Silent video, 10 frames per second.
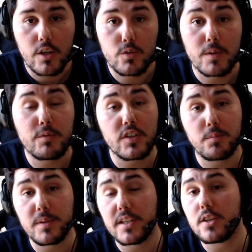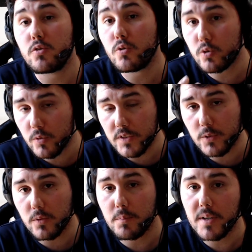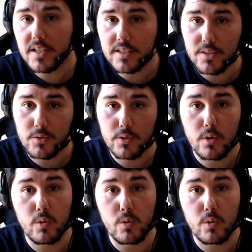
Je vais vous expliquer deux choses qui sont hyper intéressantes.